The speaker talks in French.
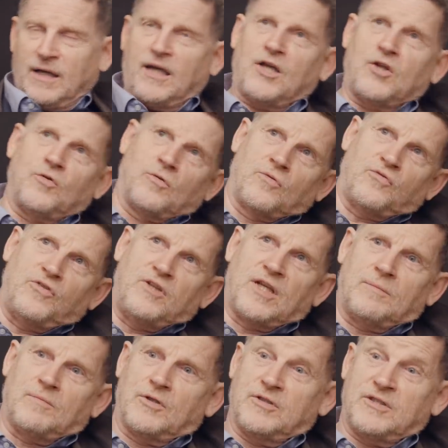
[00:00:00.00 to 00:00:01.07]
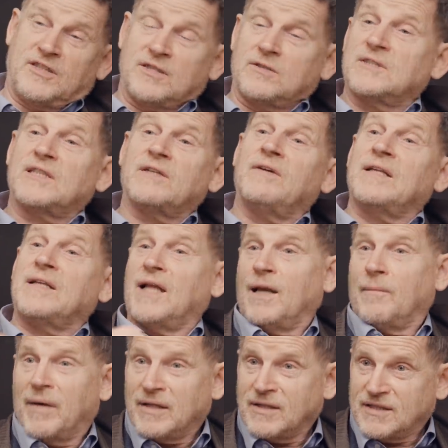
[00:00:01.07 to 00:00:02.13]
Et donc finalement on décide que ça va être
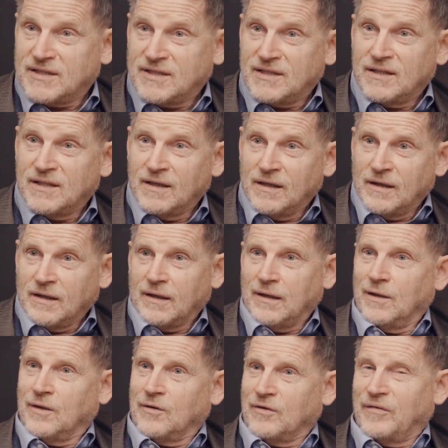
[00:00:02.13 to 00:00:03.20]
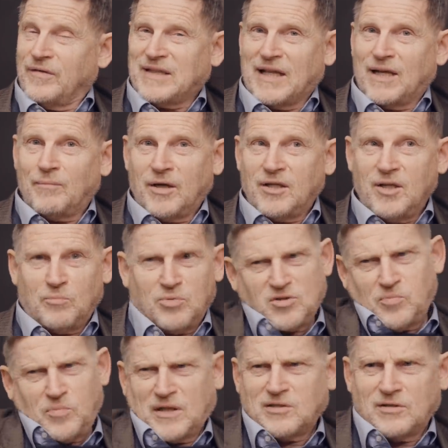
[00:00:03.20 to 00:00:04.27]
l'Albanie. Et on va être l'Albanie parce
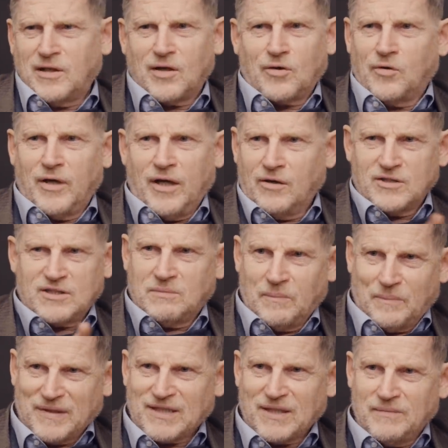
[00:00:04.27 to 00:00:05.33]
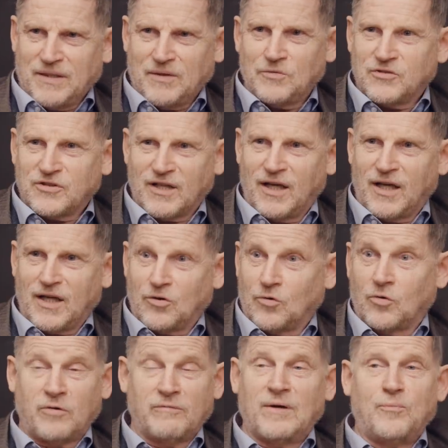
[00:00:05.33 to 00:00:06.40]
que personne ne la connaît, on sait même pas très bien où c'est, et
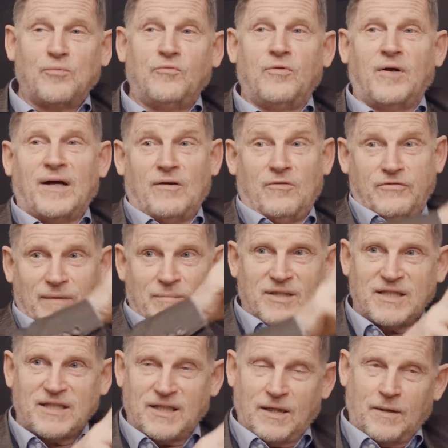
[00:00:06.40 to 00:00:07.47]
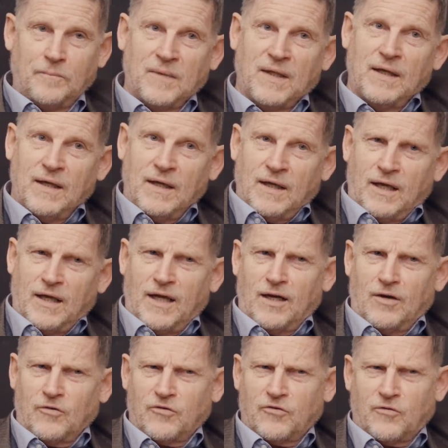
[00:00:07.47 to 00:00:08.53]
donc on va pouvoir fabriquer. Et
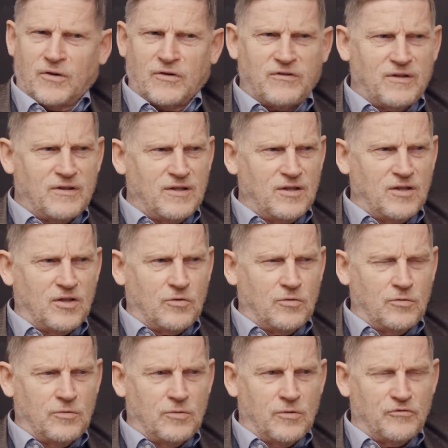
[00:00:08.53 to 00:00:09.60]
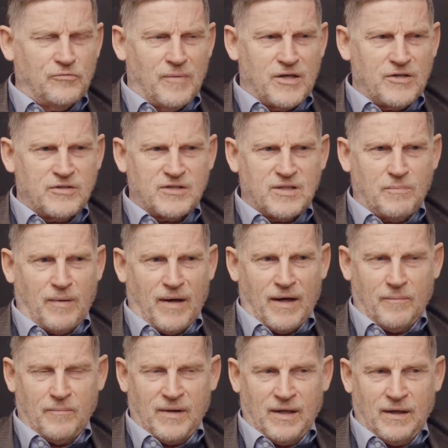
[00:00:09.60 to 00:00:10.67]
alors je crois que c'est Deniro Hoffman, je ne sais
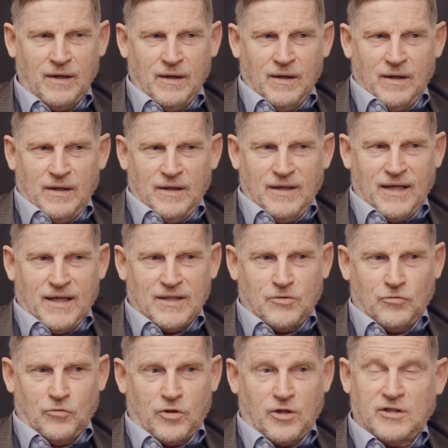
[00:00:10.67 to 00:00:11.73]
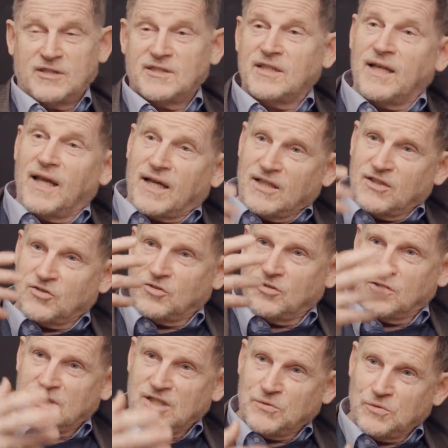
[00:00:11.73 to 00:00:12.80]
pas, mais il y a donc un scénariste
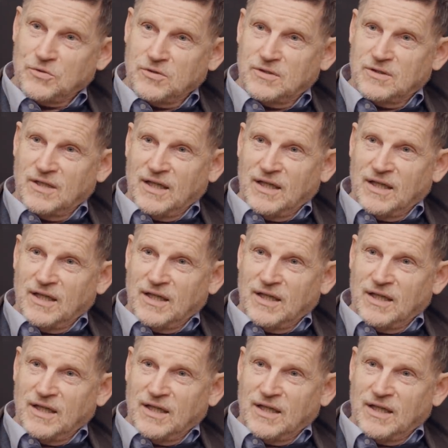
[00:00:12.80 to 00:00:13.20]
de Hollywood